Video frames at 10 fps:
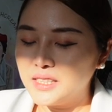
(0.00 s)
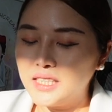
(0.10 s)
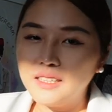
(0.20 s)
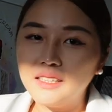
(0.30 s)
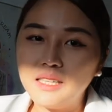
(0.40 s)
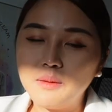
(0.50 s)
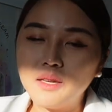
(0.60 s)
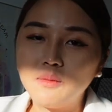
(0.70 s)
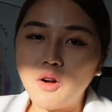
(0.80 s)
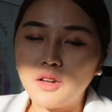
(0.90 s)
คืออันนี้พี่
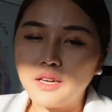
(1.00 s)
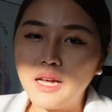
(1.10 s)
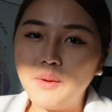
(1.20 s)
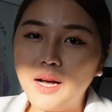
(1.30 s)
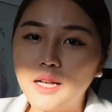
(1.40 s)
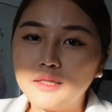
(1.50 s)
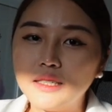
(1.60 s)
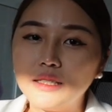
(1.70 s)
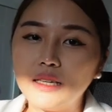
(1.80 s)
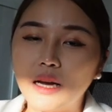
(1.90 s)
คิมบอกเลยก็ได้ว่าจ
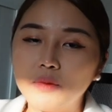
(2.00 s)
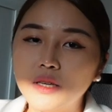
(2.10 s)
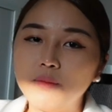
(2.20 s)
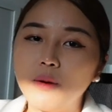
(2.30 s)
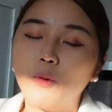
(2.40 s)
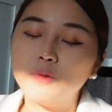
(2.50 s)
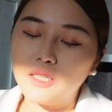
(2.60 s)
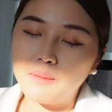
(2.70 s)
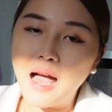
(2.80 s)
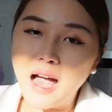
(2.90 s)
ริงๆอ่ะพี่คิมไปพบจิ
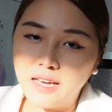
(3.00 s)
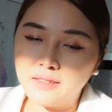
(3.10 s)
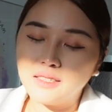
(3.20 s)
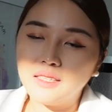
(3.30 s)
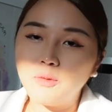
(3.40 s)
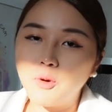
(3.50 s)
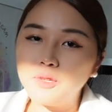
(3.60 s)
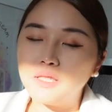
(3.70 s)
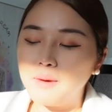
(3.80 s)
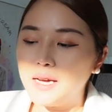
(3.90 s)
ตแพทย์เคยพบ
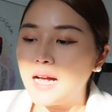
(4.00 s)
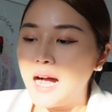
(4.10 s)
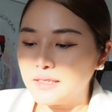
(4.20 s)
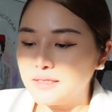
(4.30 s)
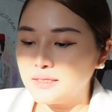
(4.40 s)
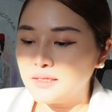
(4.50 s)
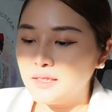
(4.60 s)
จิตแพทย์ครั้งหนึ่ง